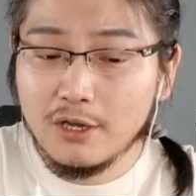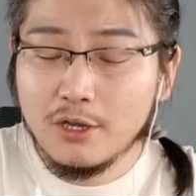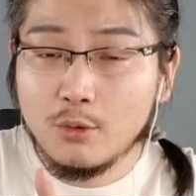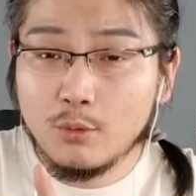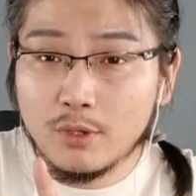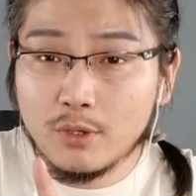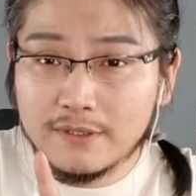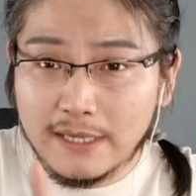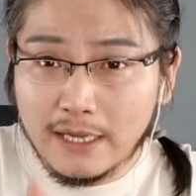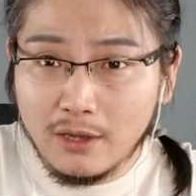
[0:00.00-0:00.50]

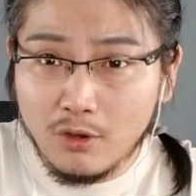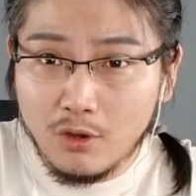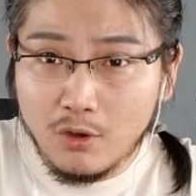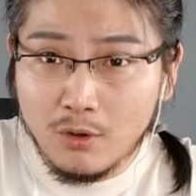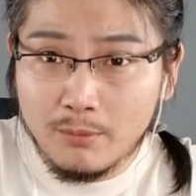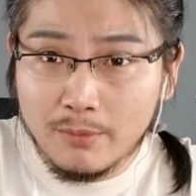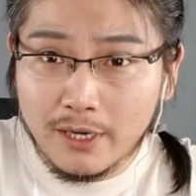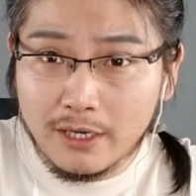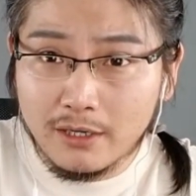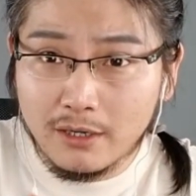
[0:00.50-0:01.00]
我在后
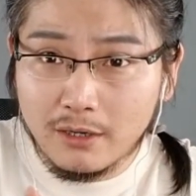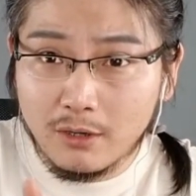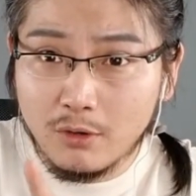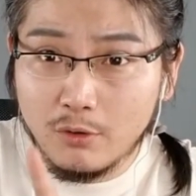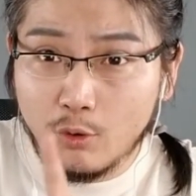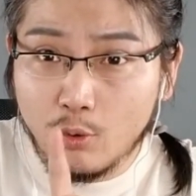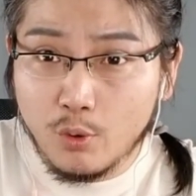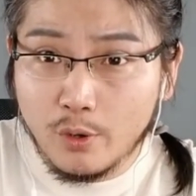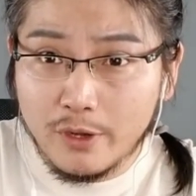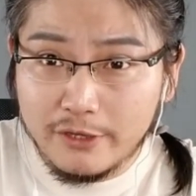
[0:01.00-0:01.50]
面
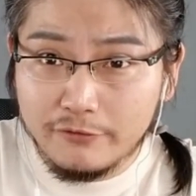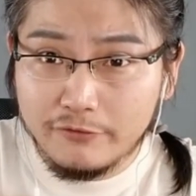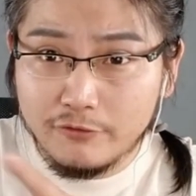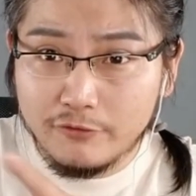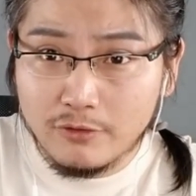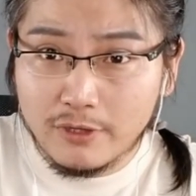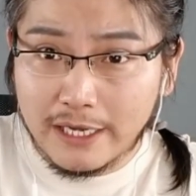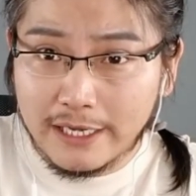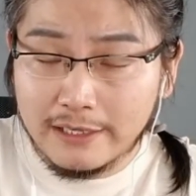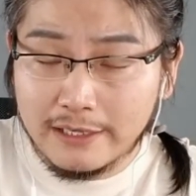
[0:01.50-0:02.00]
回
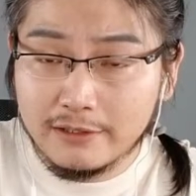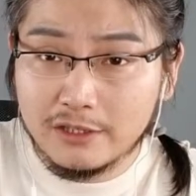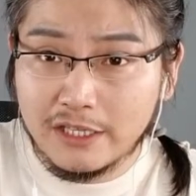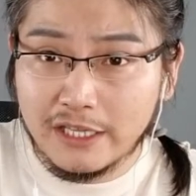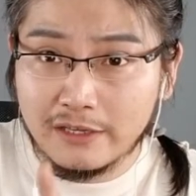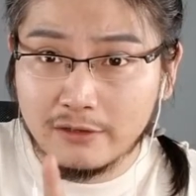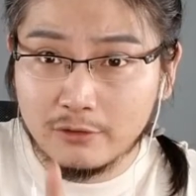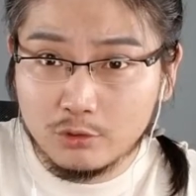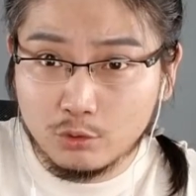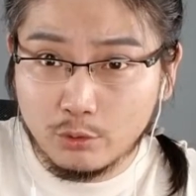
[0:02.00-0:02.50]
复给
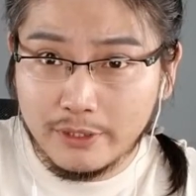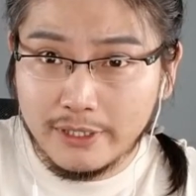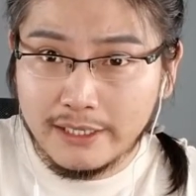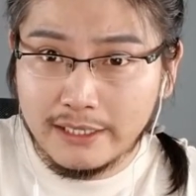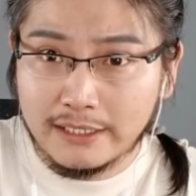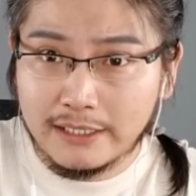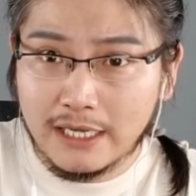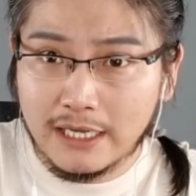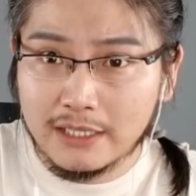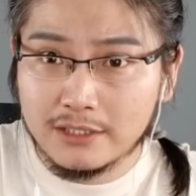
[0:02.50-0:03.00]
顶怼
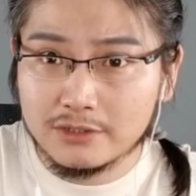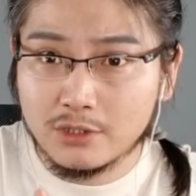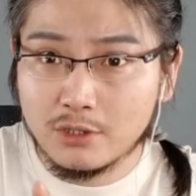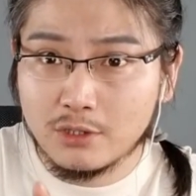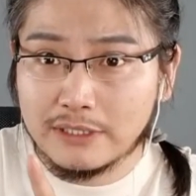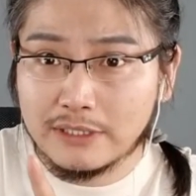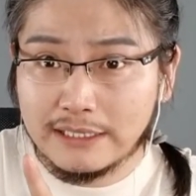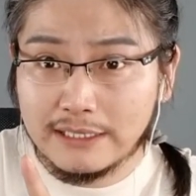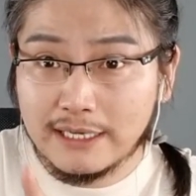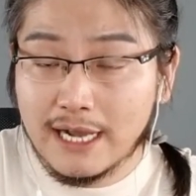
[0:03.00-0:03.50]
给他的时候，
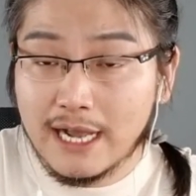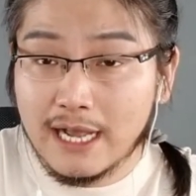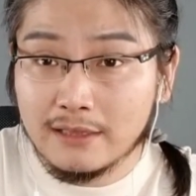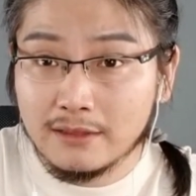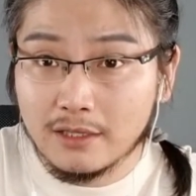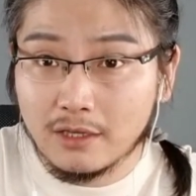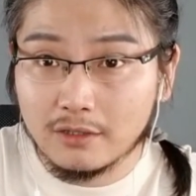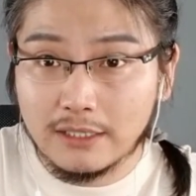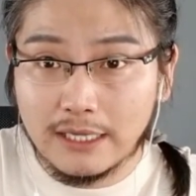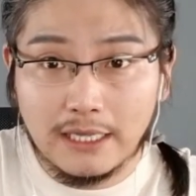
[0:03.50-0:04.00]
你看
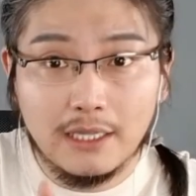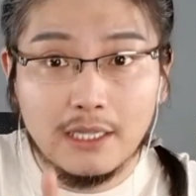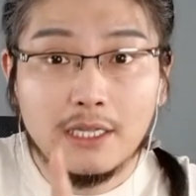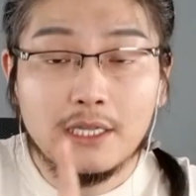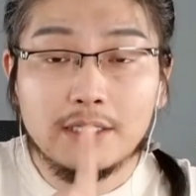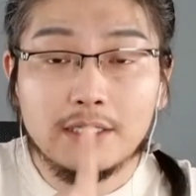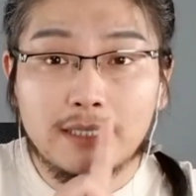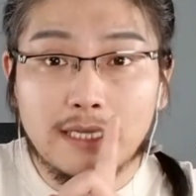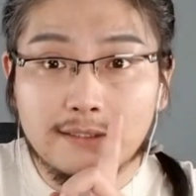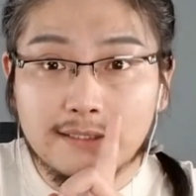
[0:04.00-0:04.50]
到他，
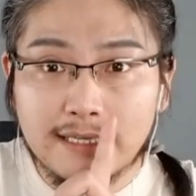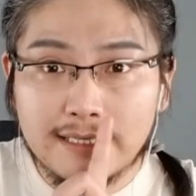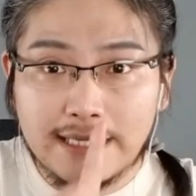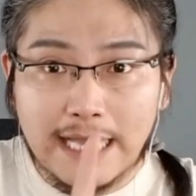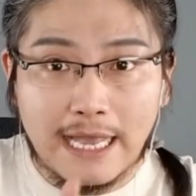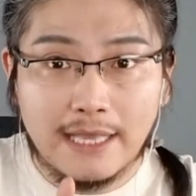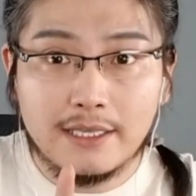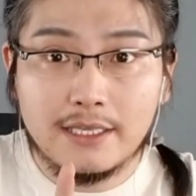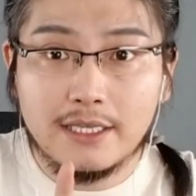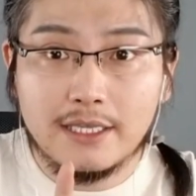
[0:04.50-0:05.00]
他在
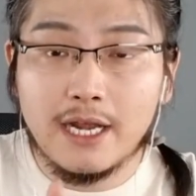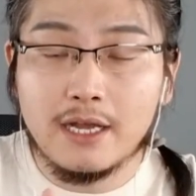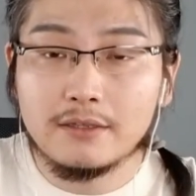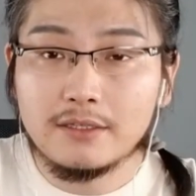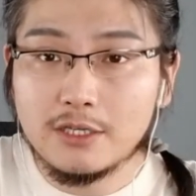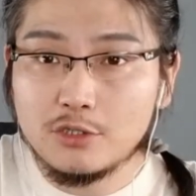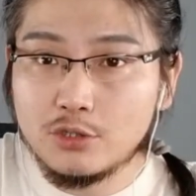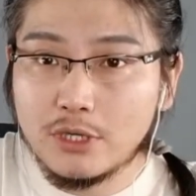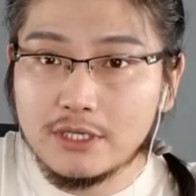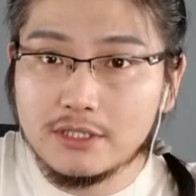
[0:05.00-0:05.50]
眼一亮，他
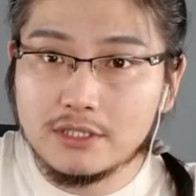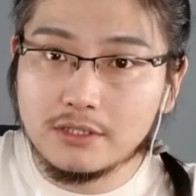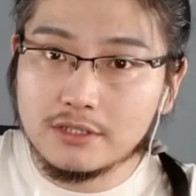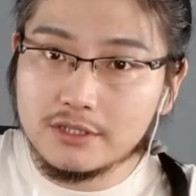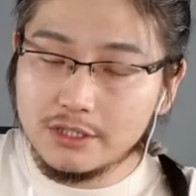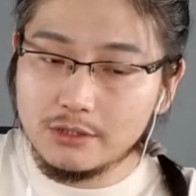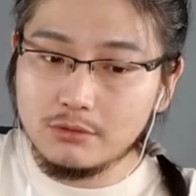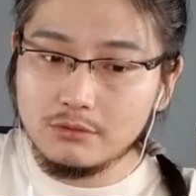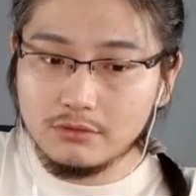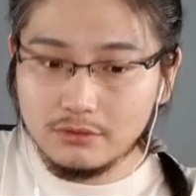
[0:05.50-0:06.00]
全程几
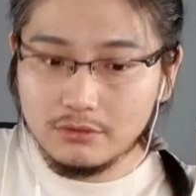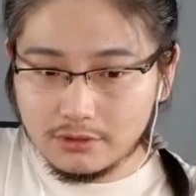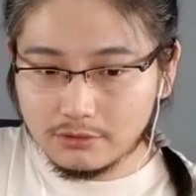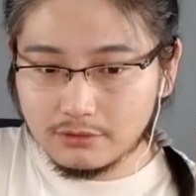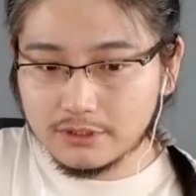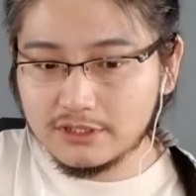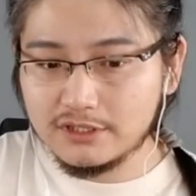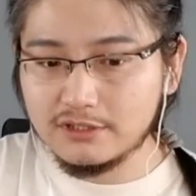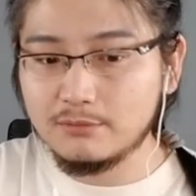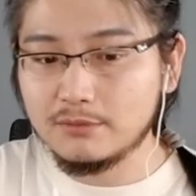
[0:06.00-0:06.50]
乎都是
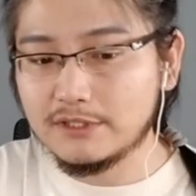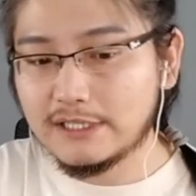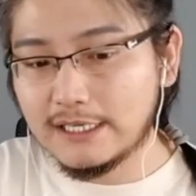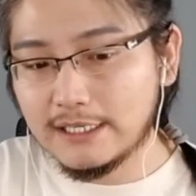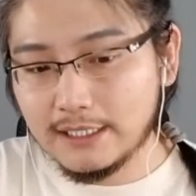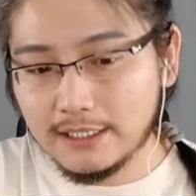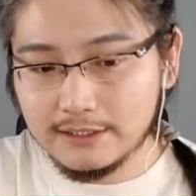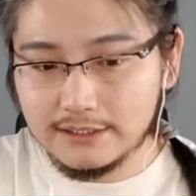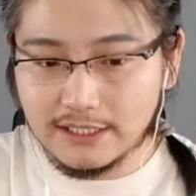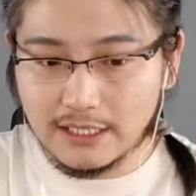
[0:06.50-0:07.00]
心不在
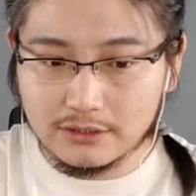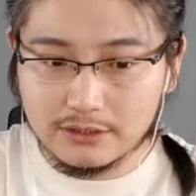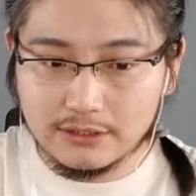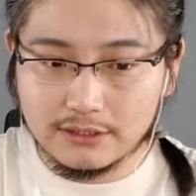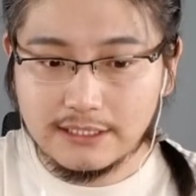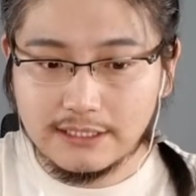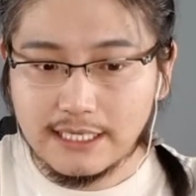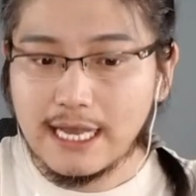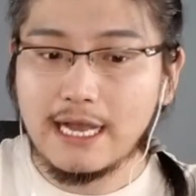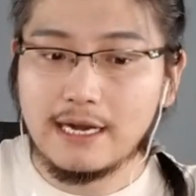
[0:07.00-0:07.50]
焉，脚趾
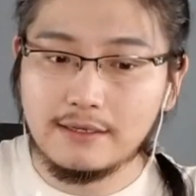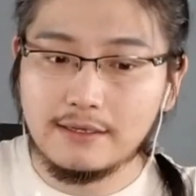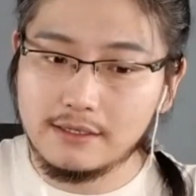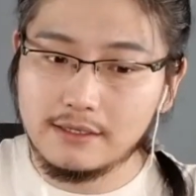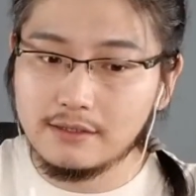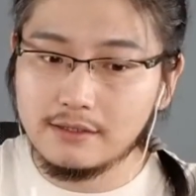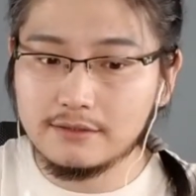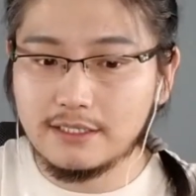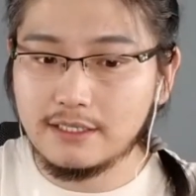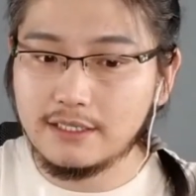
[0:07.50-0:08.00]
甲，然
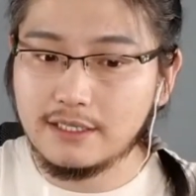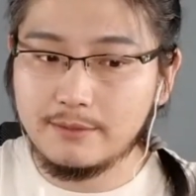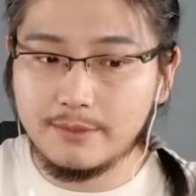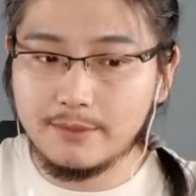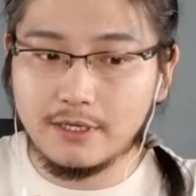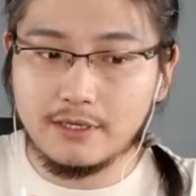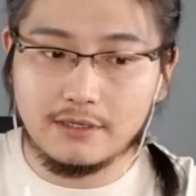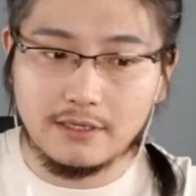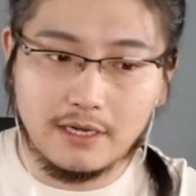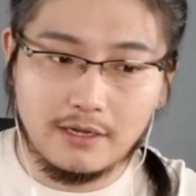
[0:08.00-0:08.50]
后在那边，
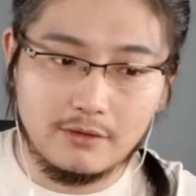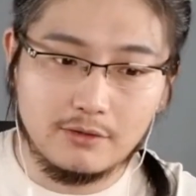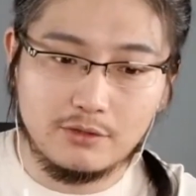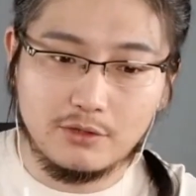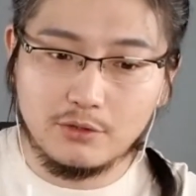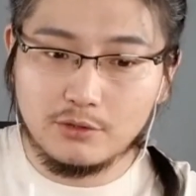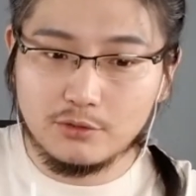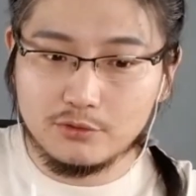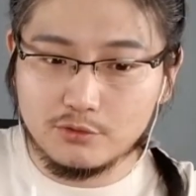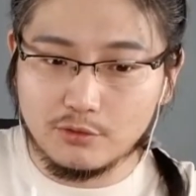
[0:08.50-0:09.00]
然后
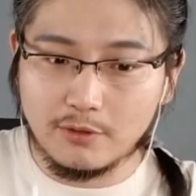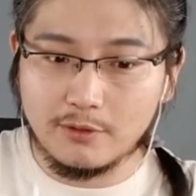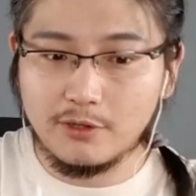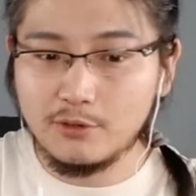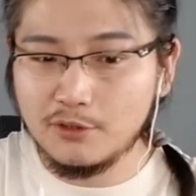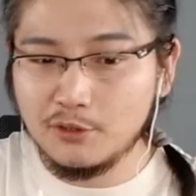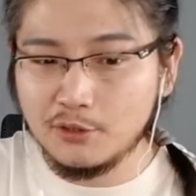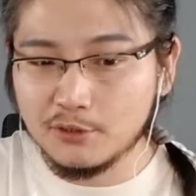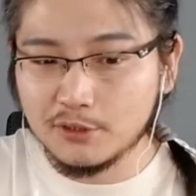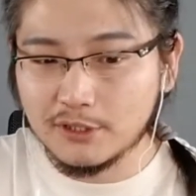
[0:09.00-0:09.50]
又左右
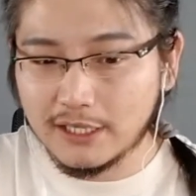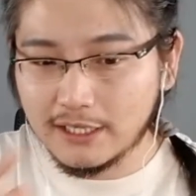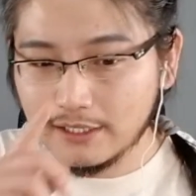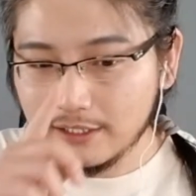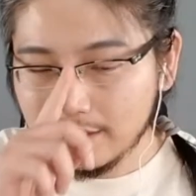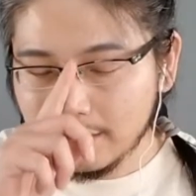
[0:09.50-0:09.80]
溜的，